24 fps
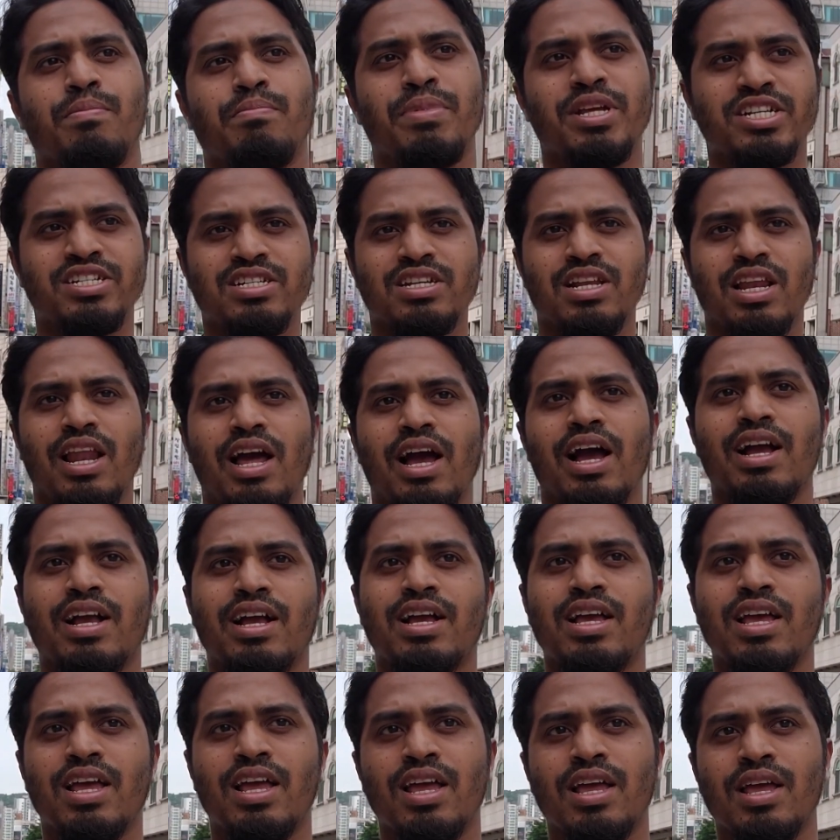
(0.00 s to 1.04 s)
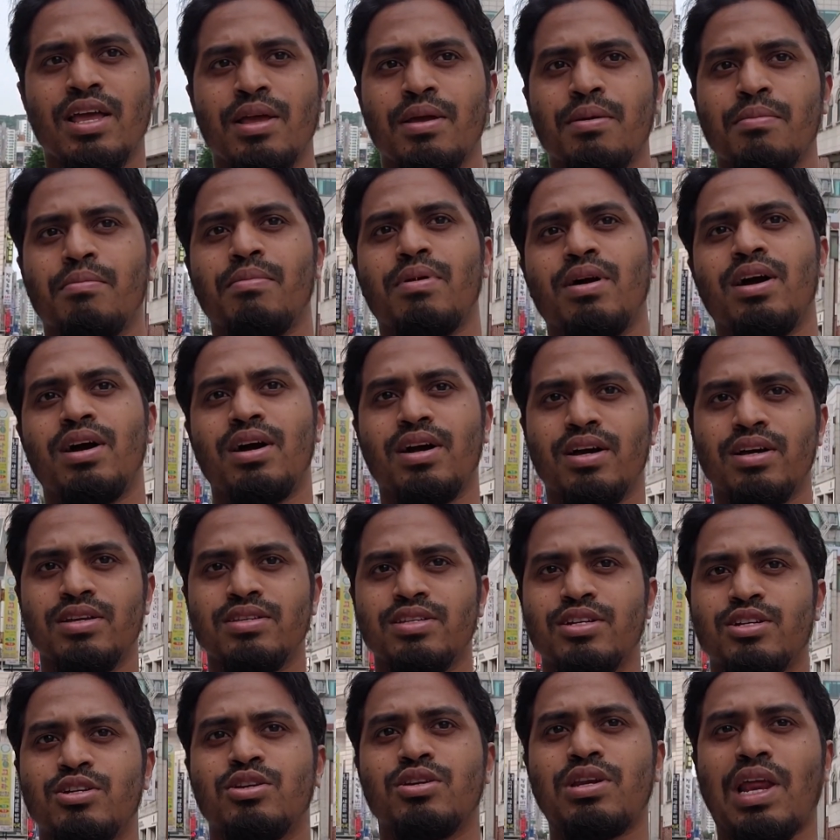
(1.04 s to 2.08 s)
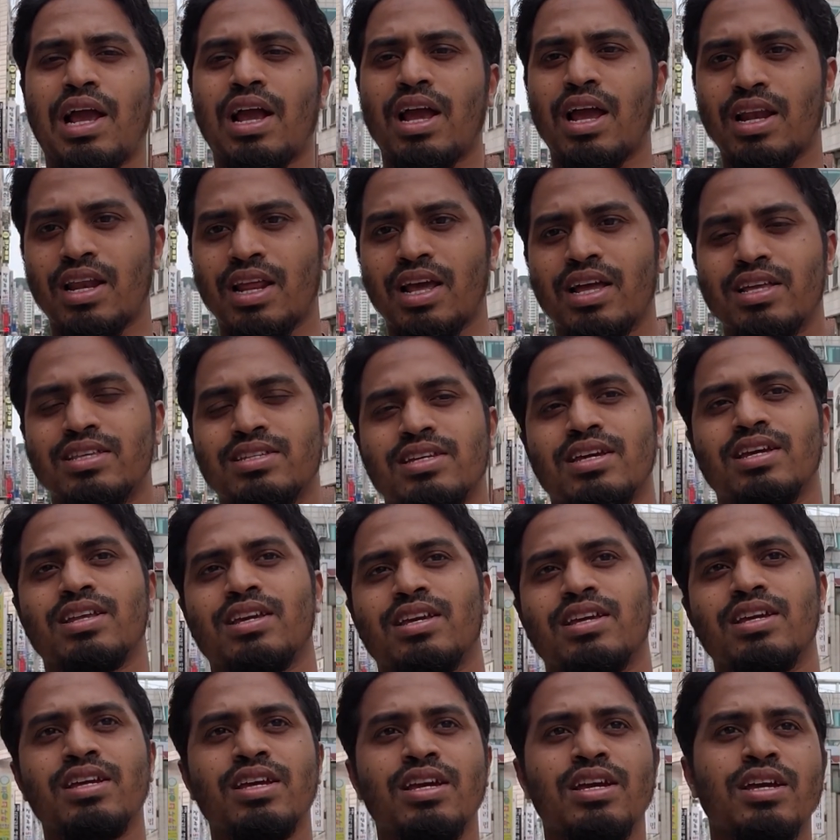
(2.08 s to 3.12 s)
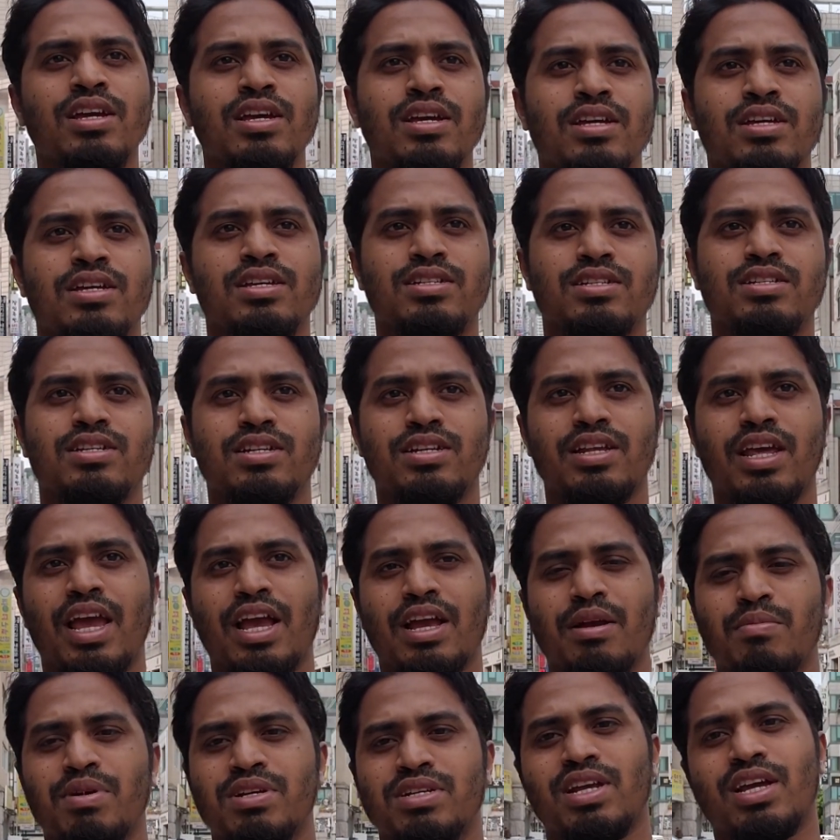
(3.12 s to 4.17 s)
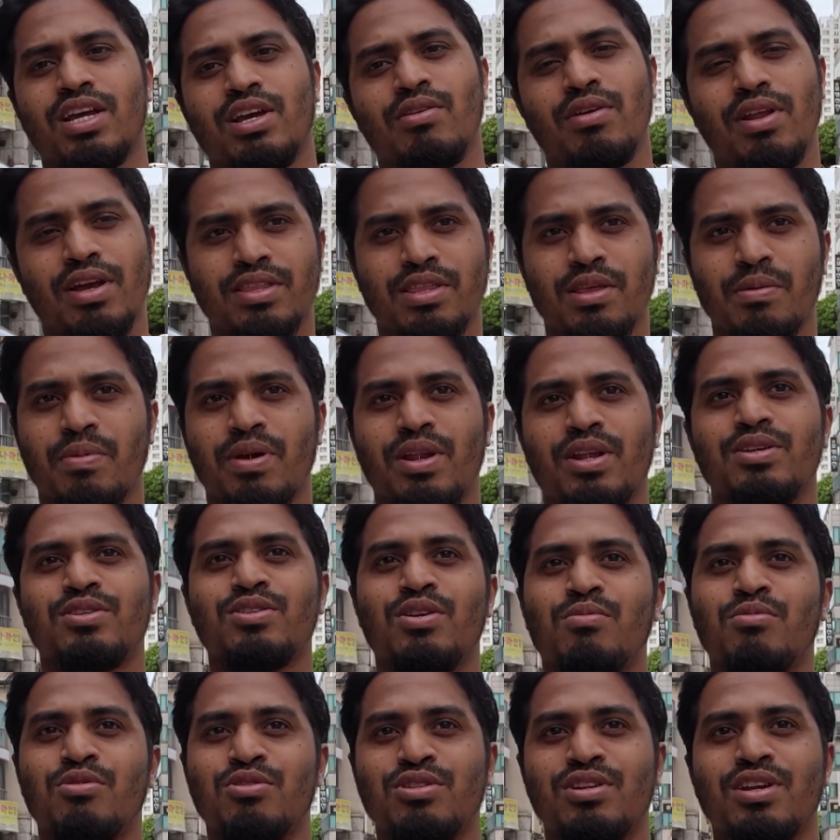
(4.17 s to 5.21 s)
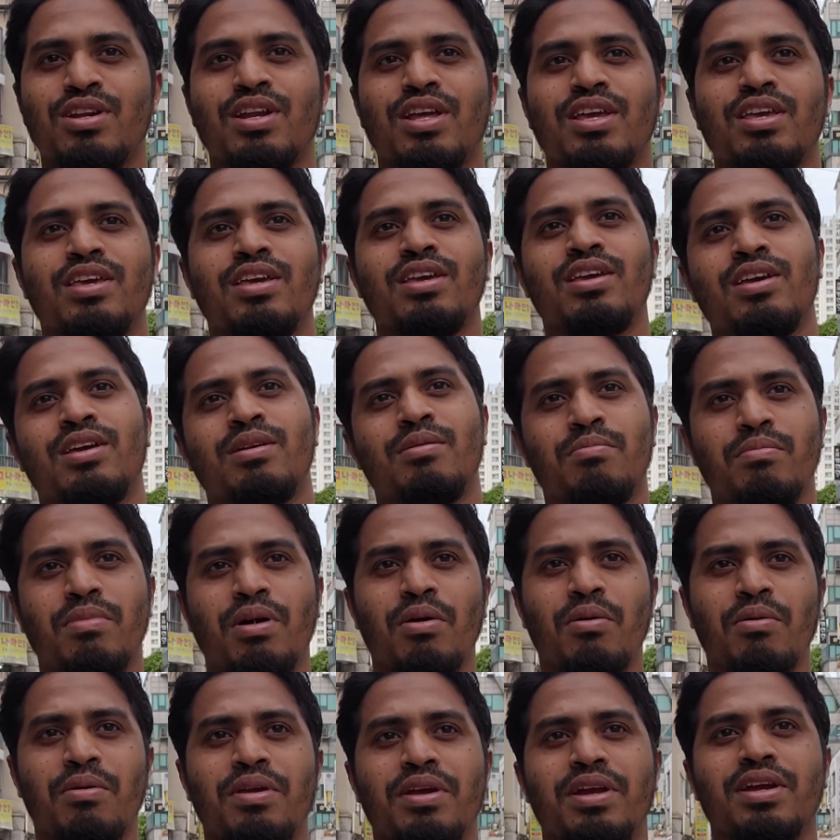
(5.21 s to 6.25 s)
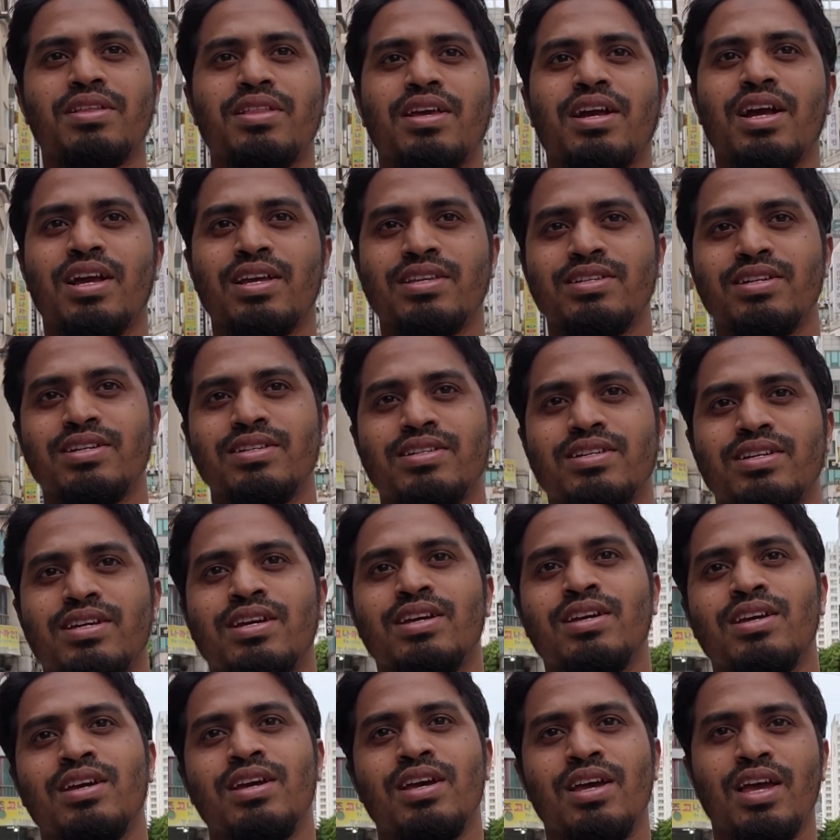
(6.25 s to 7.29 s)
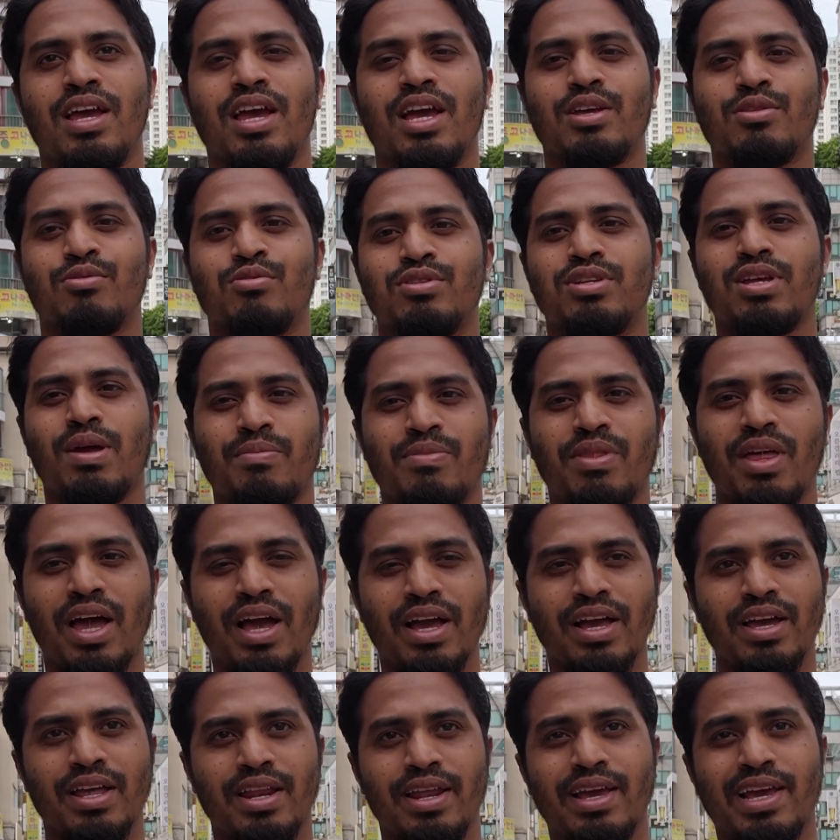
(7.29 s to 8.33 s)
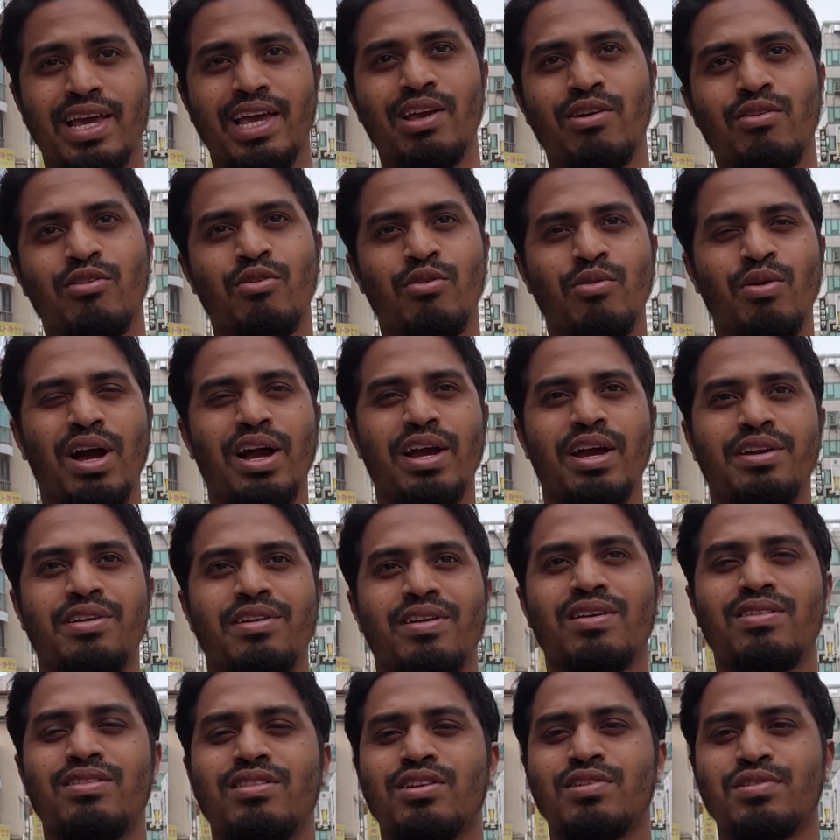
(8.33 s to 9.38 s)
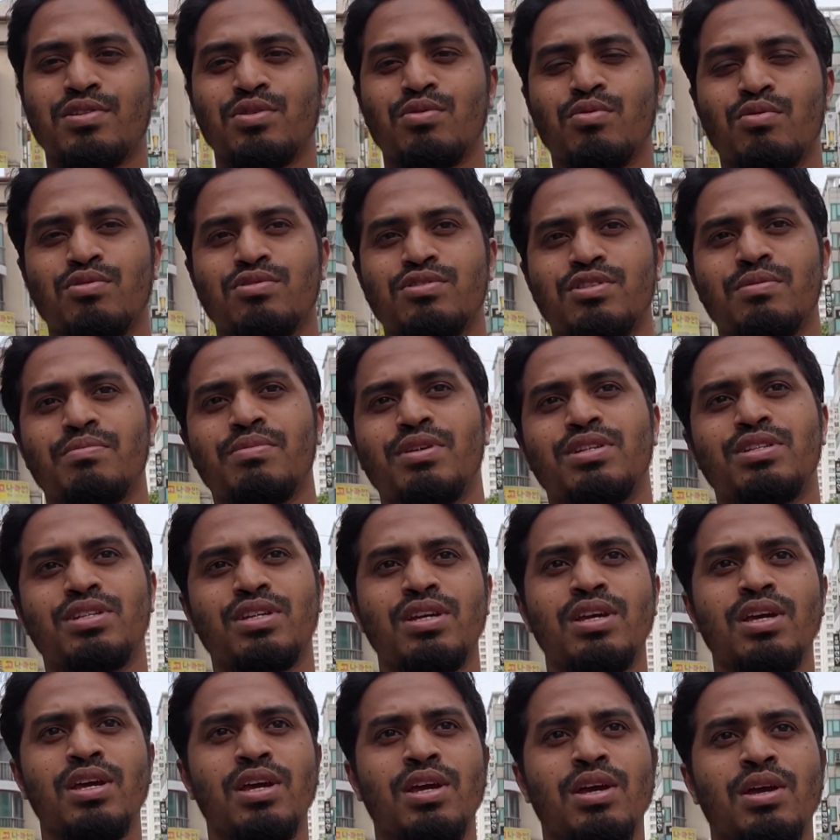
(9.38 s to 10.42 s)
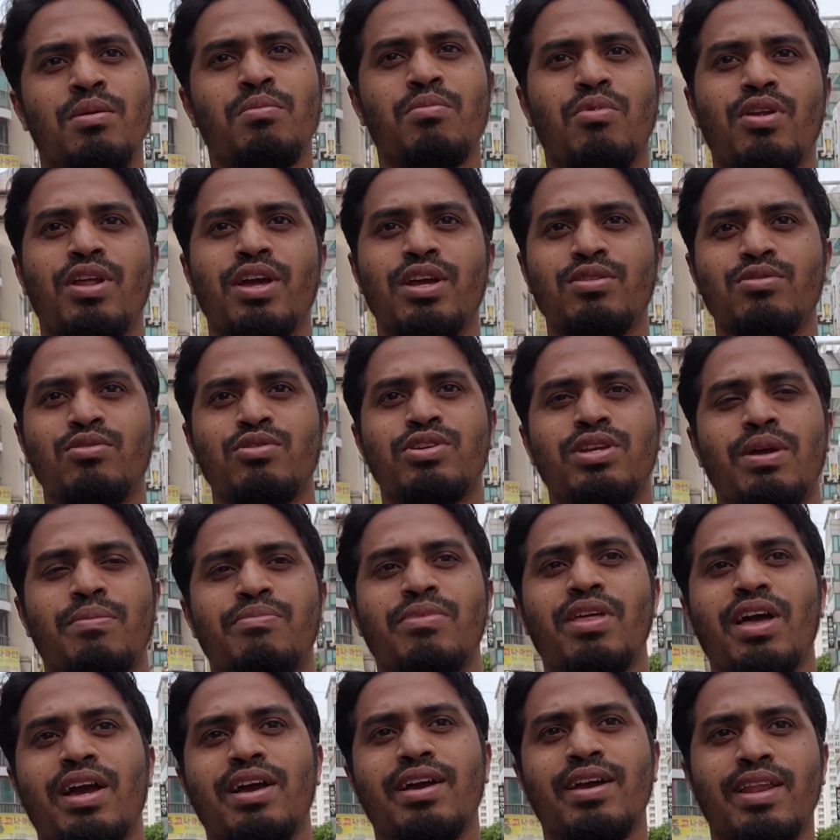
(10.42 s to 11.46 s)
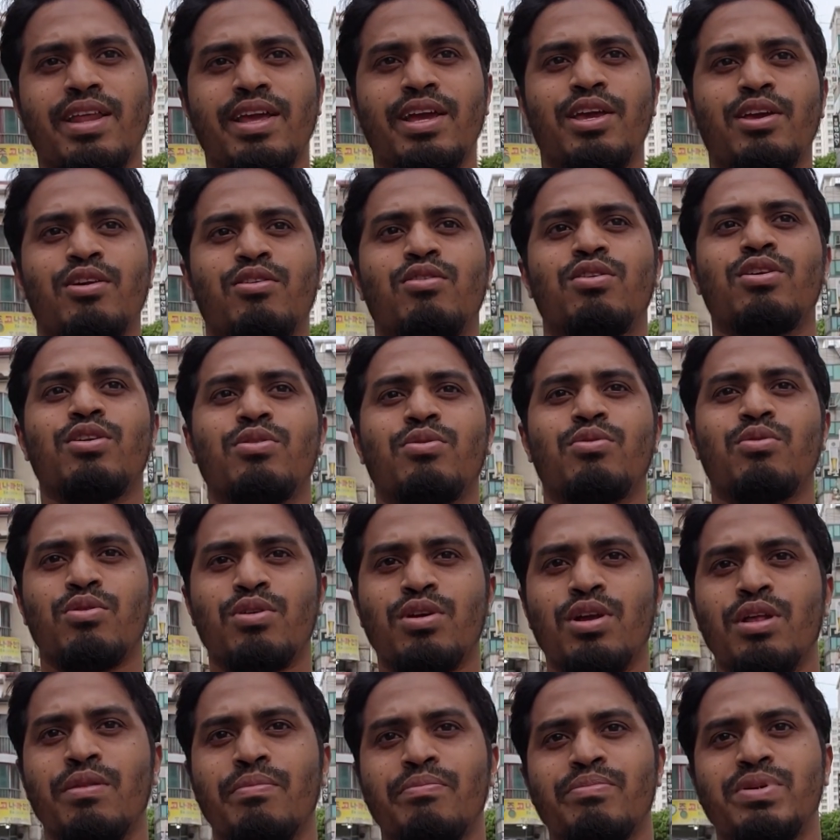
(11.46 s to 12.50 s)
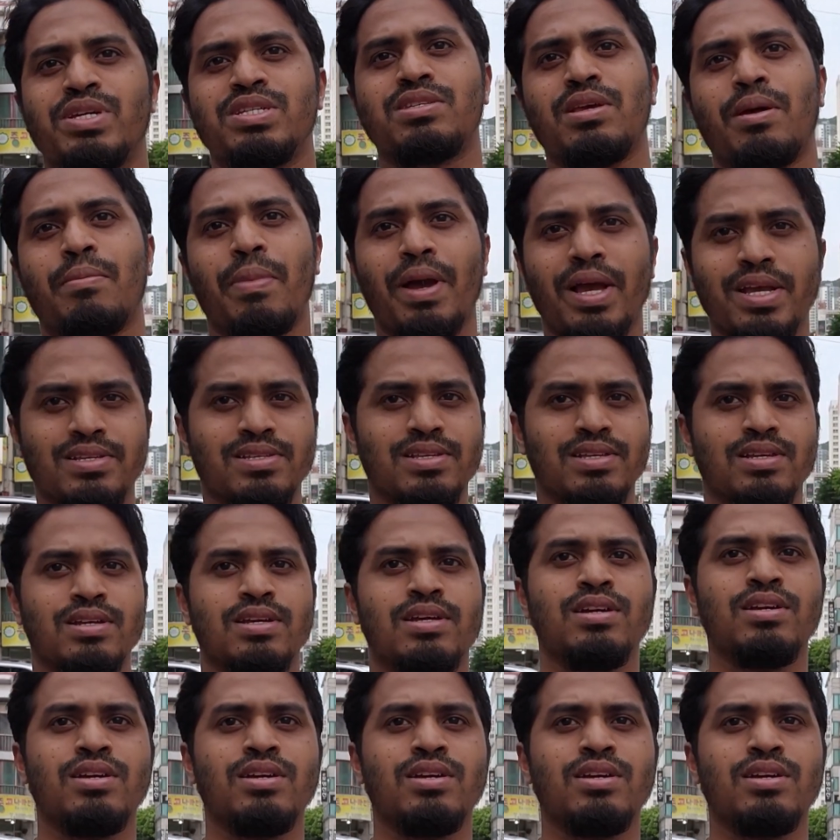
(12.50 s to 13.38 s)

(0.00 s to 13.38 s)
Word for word: বিশ লাখ বা যে টাকাটা আছে আর কি সেটা এক মাস আগেও রাখতে পারেন সমস্যা নাই বা অনেকে দেখা যায় যে এক দুই সপ্তাহ আগে রেখেও আগে ট্রানজ্যাকশন করছে বেশি পরে এক দুই সপ্তাহ আগে রেখেও কিন্তু ভিসা পাইছে